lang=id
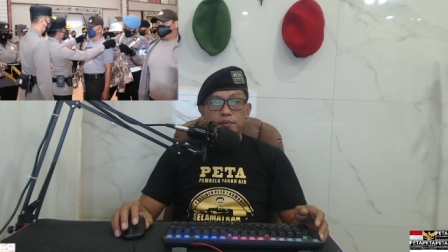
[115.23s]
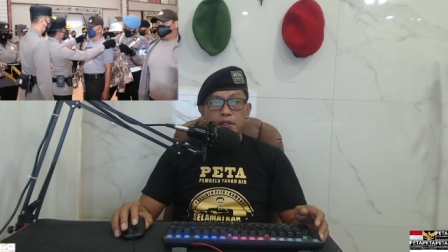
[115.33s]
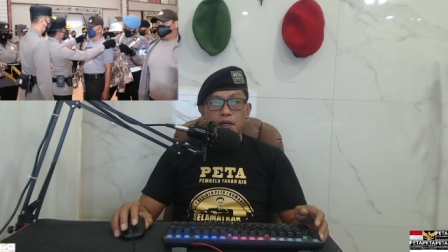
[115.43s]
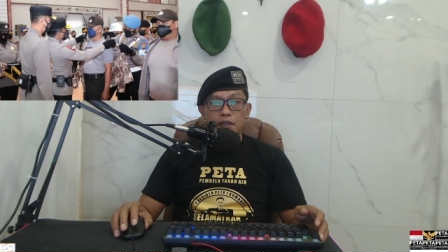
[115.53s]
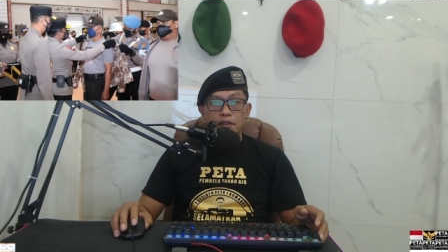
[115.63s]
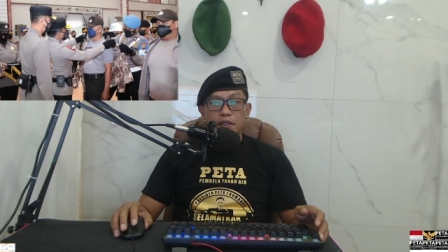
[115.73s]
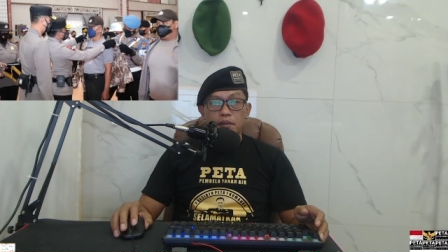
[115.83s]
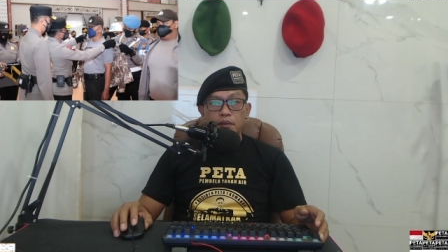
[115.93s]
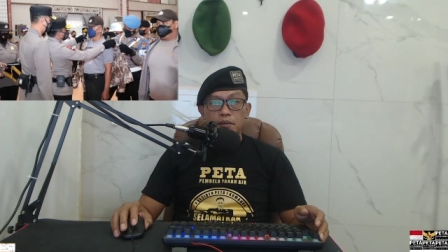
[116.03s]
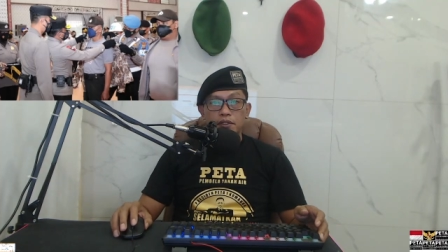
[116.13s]
pihaknya
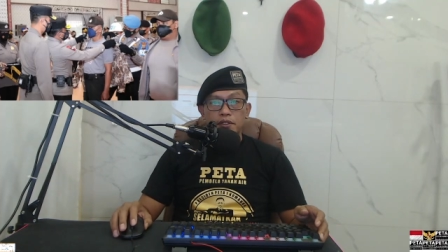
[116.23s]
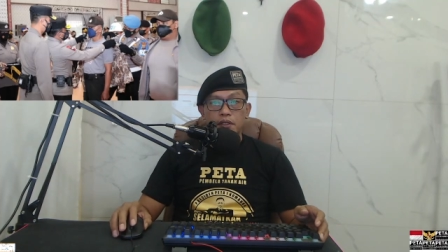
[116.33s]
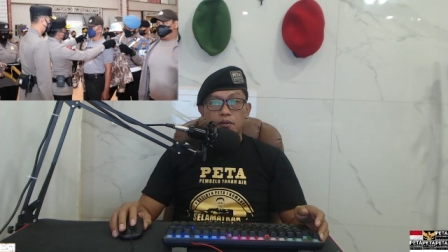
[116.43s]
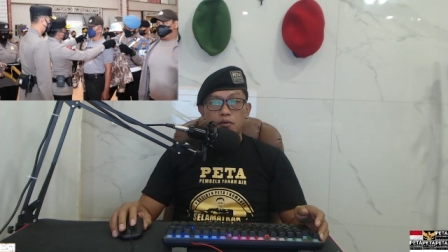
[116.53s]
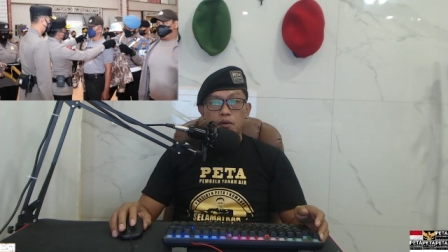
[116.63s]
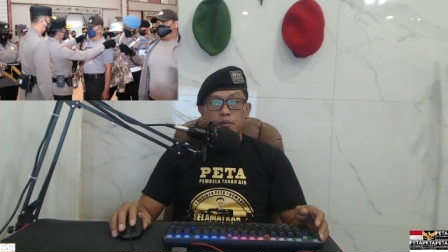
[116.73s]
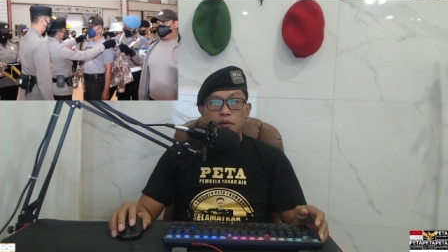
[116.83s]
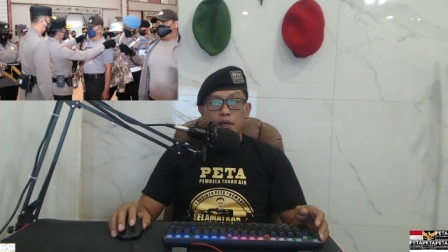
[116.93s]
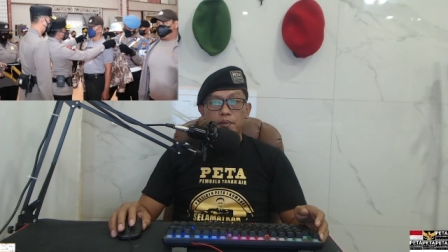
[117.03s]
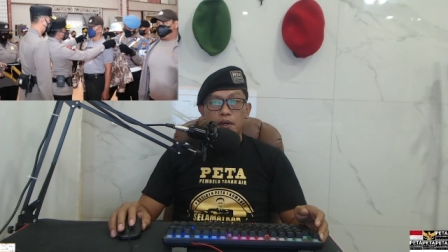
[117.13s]
memecat
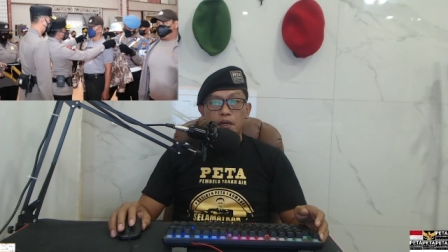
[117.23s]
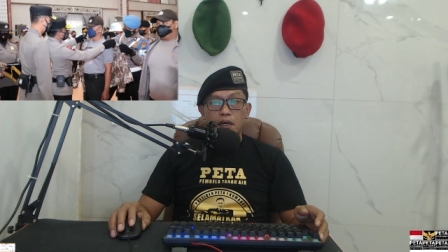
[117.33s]
28